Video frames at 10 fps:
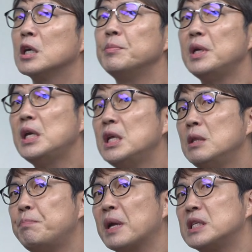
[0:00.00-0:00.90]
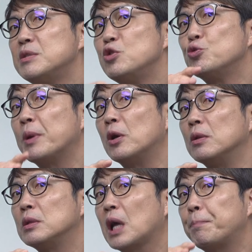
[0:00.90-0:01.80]
그럼 1인 176만 원.
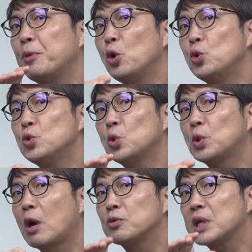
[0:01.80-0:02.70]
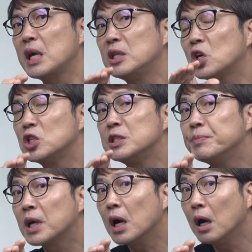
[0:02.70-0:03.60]
딱 평균 소득하고 차이
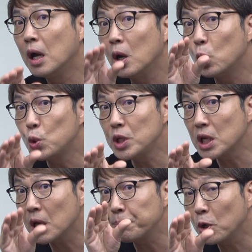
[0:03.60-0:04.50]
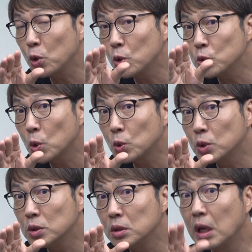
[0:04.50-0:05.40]
느껴지십니까? 우리나라 평균
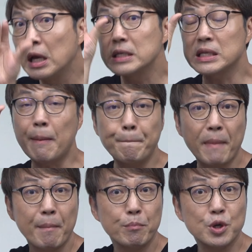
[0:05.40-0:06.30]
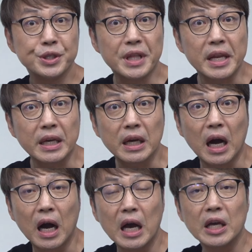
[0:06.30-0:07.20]
소득은 3만 불
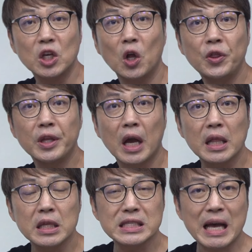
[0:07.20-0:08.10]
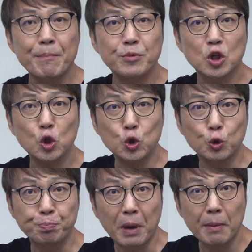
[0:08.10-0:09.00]
시대니까 연간
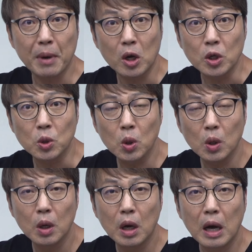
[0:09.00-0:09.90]
3,600만 원이고